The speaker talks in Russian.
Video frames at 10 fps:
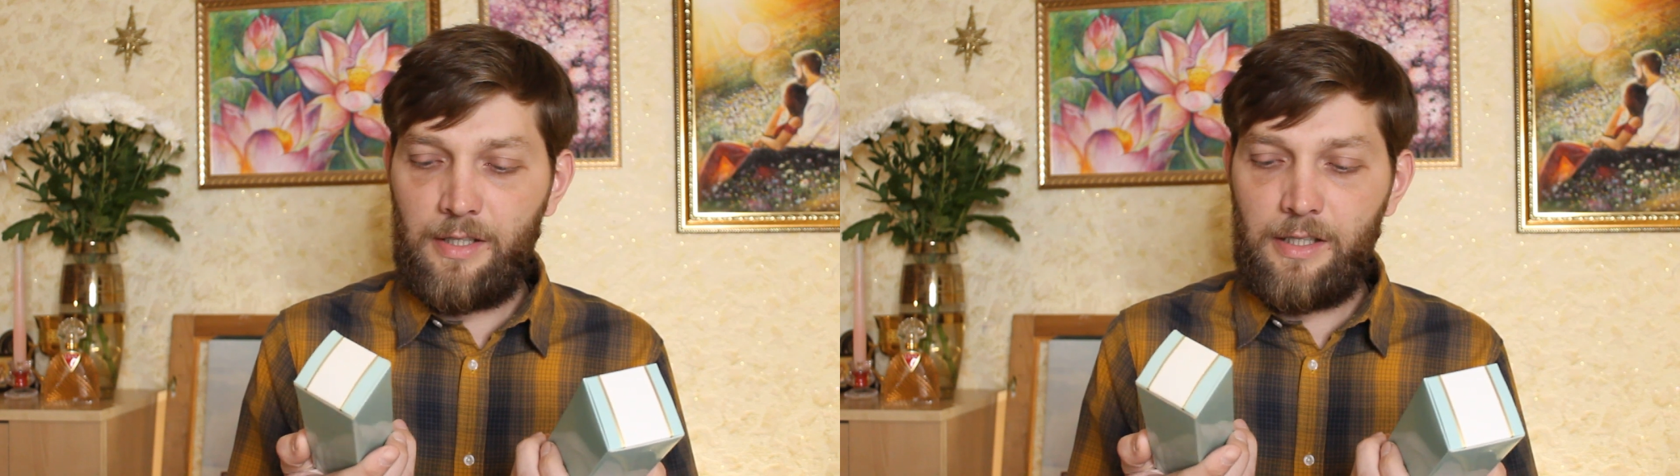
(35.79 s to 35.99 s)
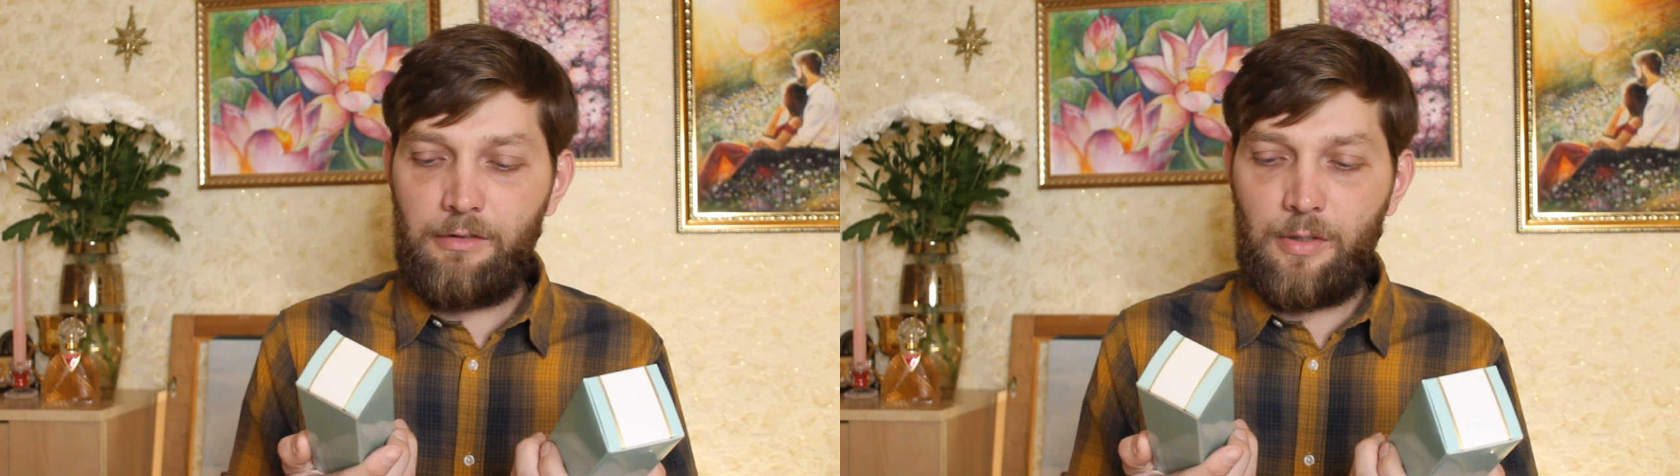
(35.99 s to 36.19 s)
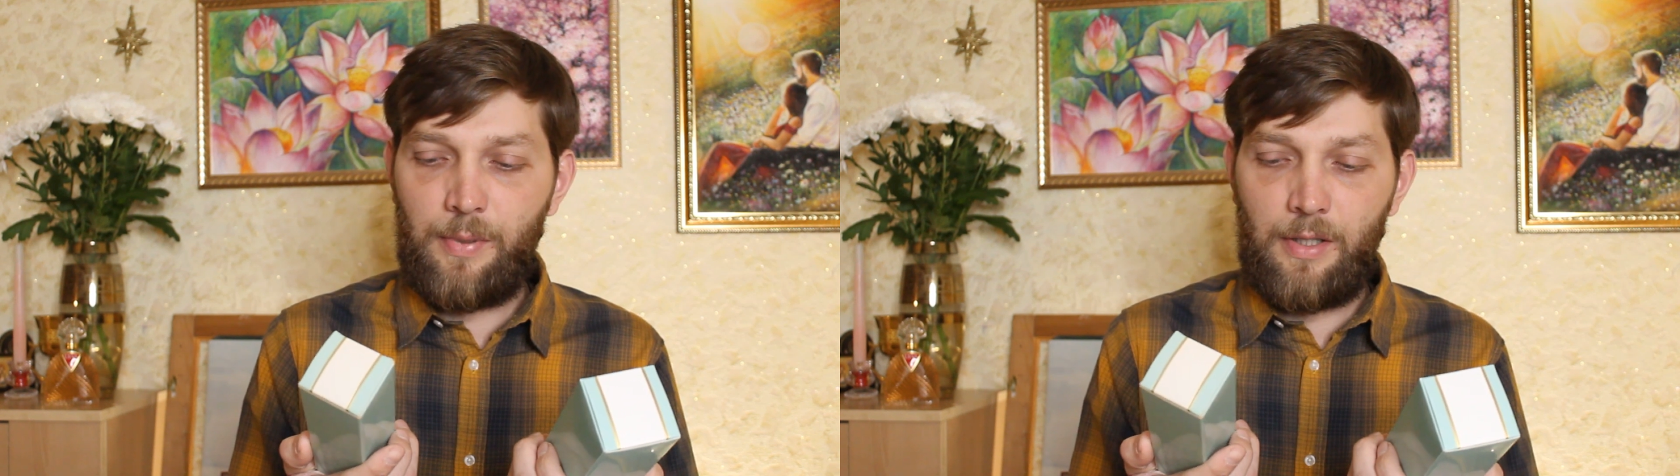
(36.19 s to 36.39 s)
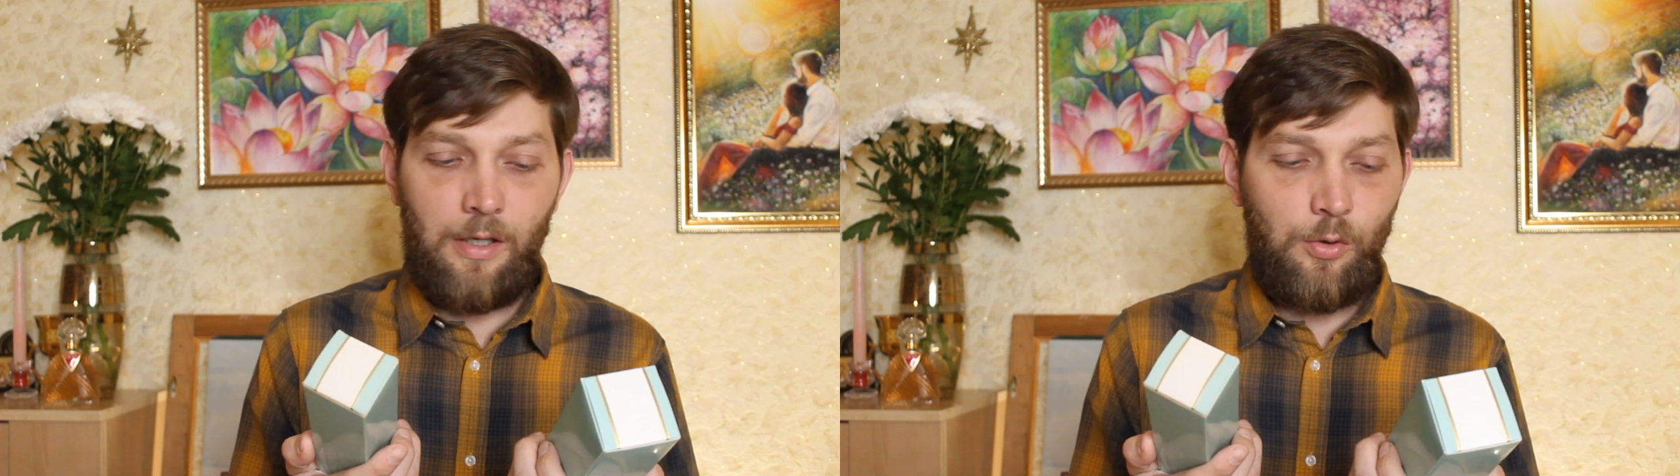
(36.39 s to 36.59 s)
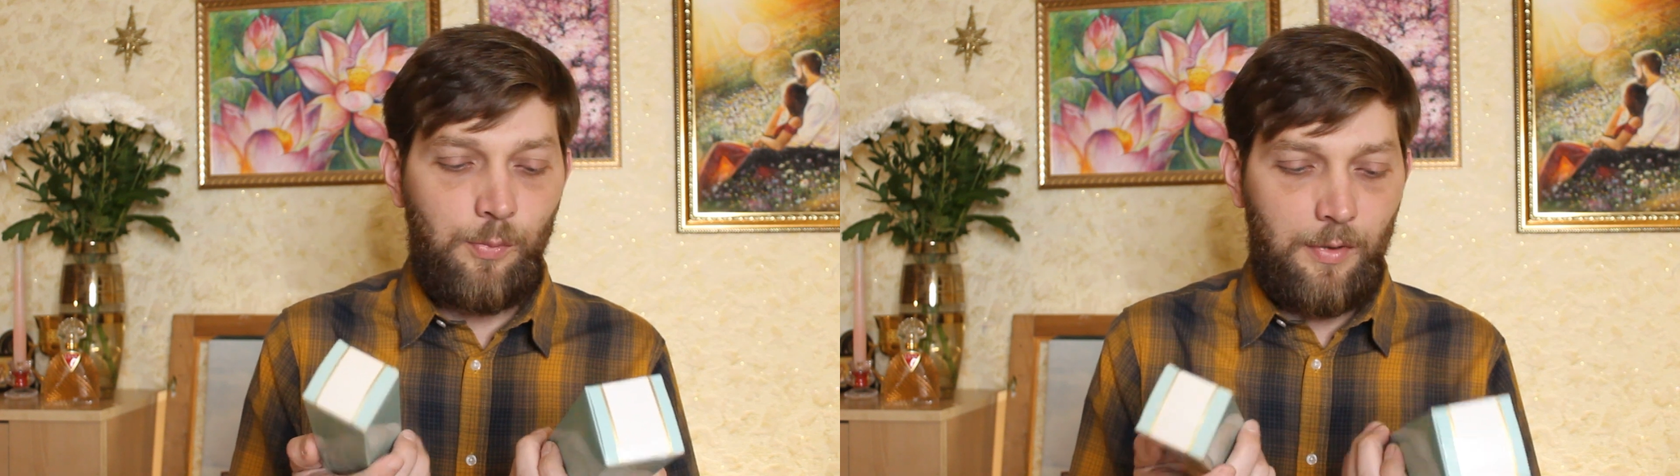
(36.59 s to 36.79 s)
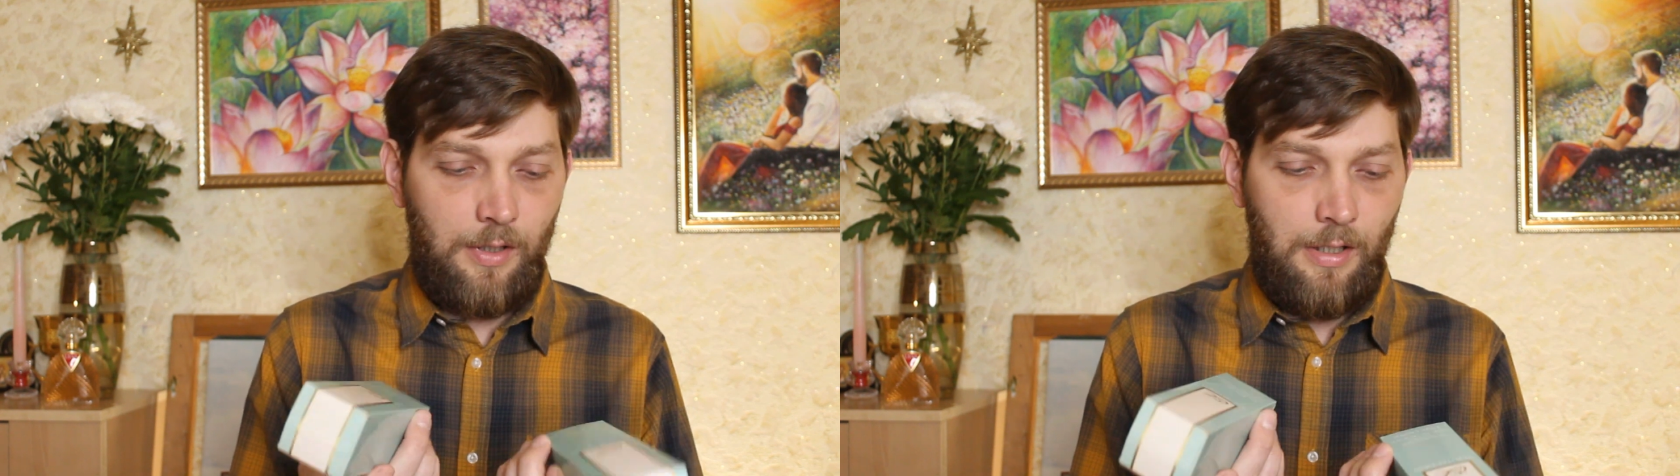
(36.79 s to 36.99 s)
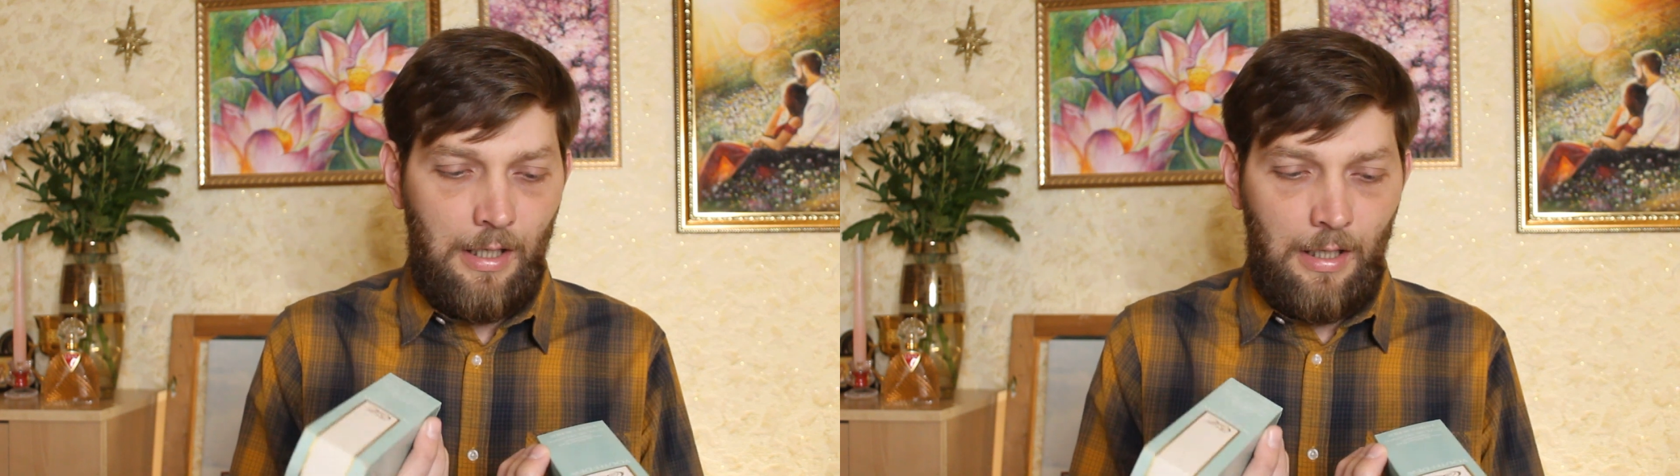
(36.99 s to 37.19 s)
если говорить про коробки.